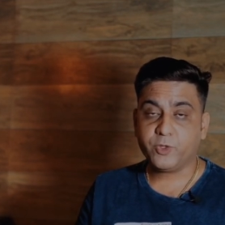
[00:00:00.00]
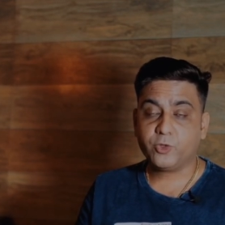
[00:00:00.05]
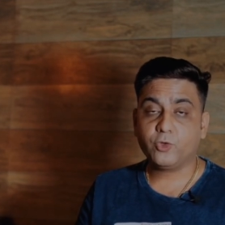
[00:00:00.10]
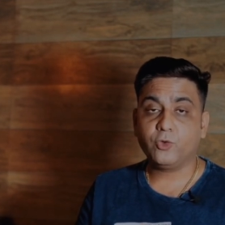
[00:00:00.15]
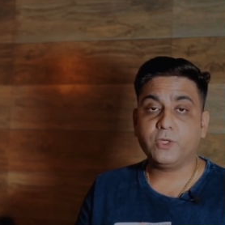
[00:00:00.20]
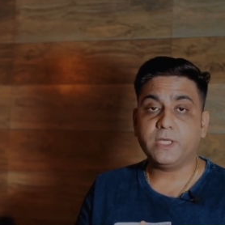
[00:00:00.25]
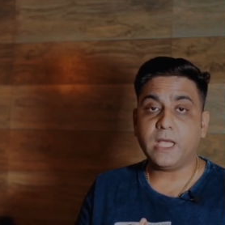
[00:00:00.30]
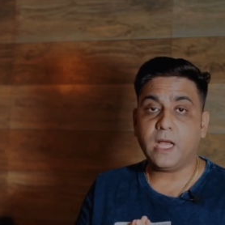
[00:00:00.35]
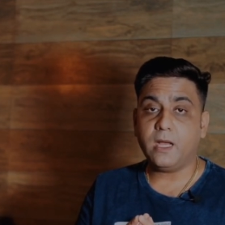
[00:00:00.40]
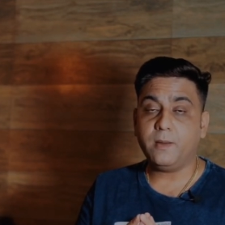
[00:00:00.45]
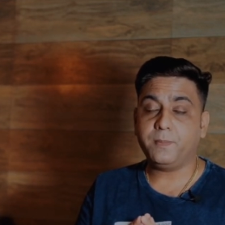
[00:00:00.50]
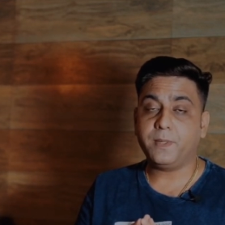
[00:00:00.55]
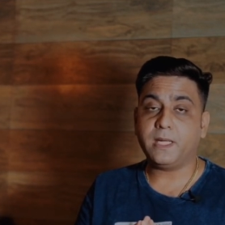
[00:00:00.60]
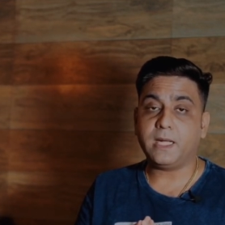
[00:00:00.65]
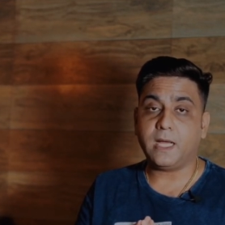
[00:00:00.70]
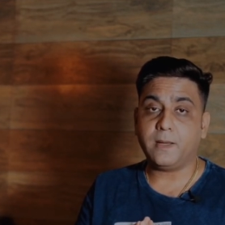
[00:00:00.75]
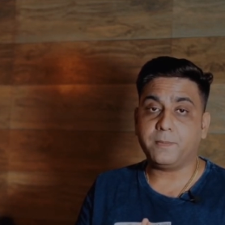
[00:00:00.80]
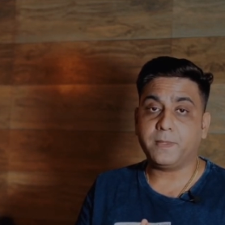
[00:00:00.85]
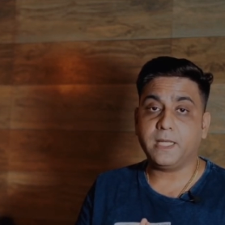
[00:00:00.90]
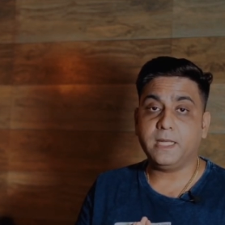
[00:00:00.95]
तो यहाँ पर
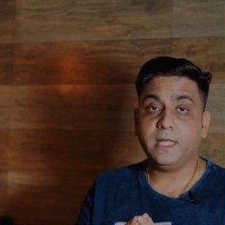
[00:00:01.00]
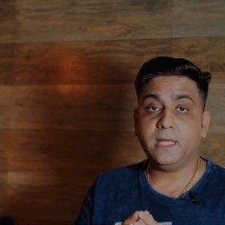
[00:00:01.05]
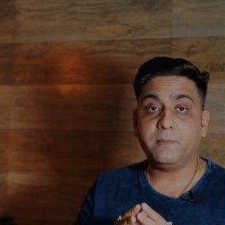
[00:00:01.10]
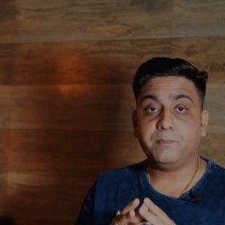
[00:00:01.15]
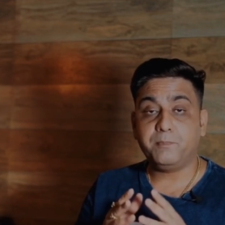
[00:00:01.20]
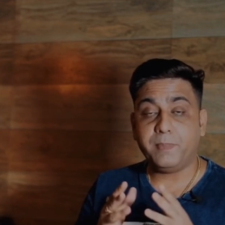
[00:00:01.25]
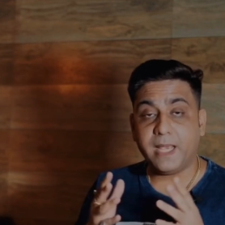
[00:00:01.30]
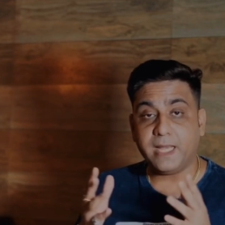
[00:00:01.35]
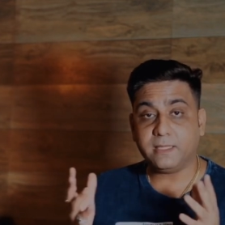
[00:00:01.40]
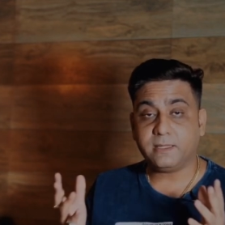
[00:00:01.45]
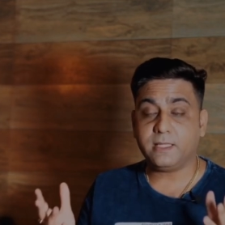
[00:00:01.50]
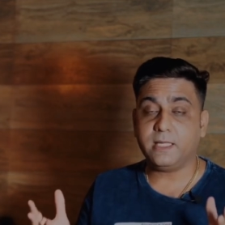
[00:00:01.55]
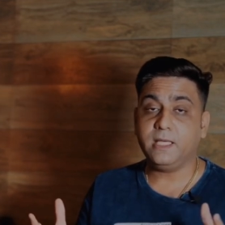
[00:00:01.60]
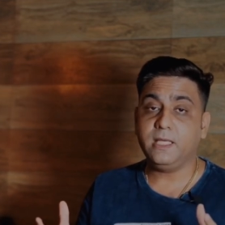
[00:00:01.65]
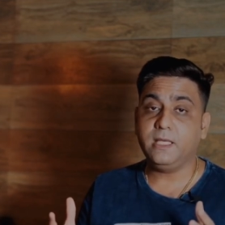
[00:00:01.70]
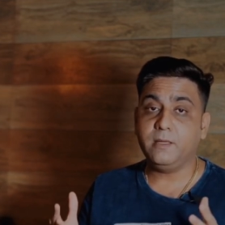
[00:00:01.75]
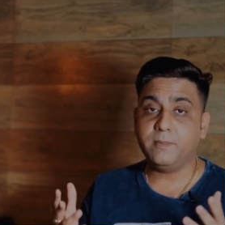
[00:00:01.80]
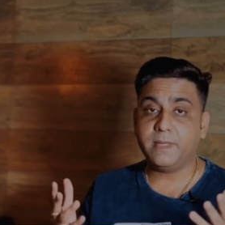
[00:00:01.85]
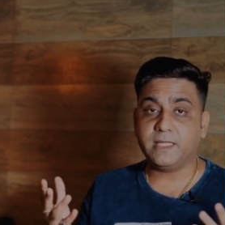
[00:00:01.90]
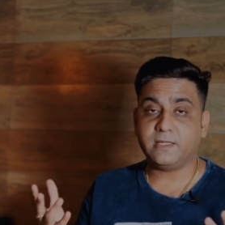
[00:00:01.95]
आपके लिए बेहतरी
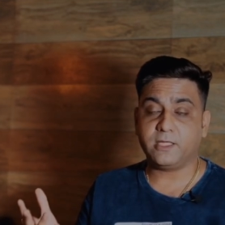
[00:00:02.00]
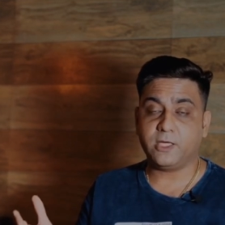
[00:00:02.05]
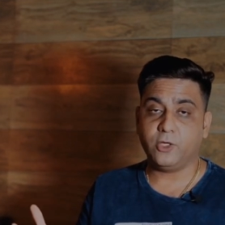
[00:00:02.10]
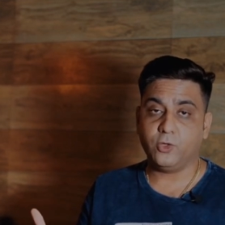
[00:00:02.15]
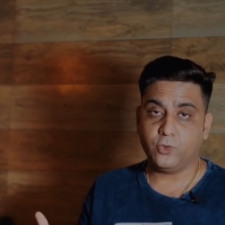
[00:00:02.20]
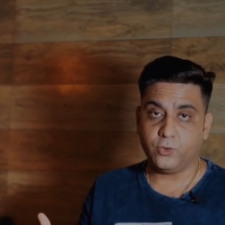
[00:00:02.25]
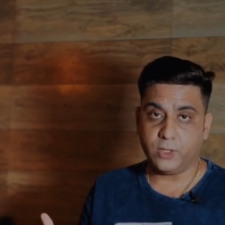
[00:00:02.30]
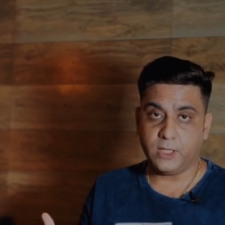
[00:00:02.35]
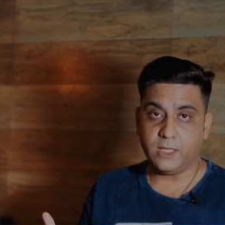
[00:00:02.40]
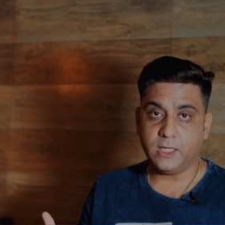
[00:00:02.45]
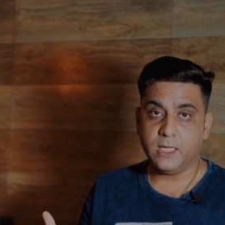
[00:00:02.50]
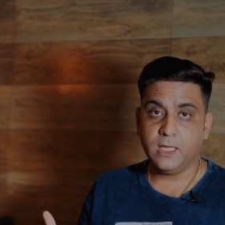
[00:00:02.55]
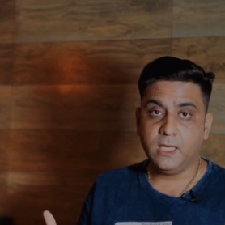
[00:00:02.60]
ही बेहतरी होगी